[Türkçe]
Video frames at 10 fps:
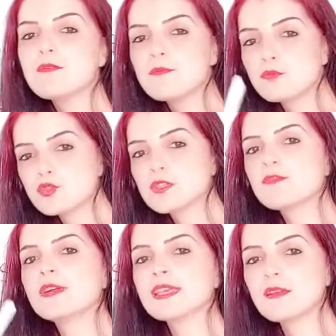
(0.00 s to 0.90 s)

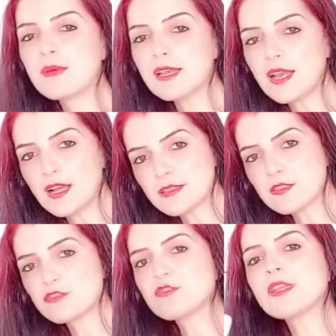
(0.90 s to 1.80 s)
Mustafa Kemal
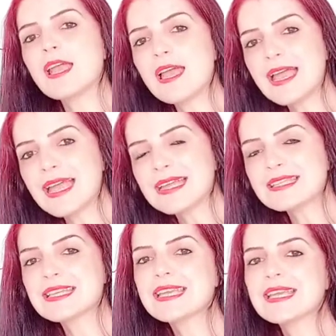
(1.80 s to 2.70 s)
Atatürk and
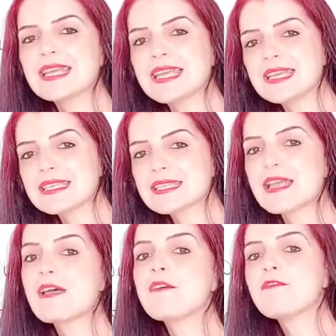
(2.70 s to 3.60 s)
his
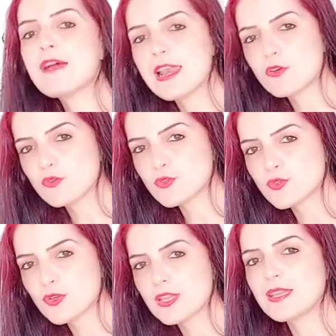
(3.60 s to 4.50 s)

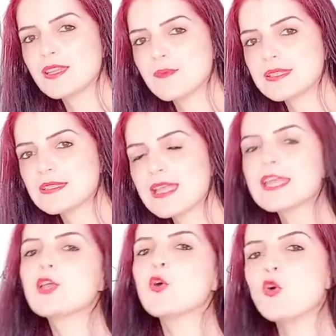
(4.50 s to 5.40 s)
fellows dediğimizde
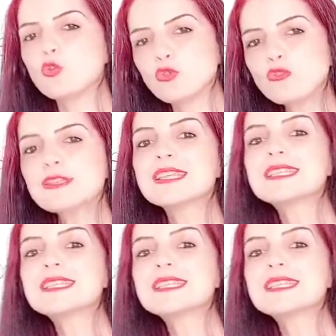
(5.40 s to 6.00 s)
onun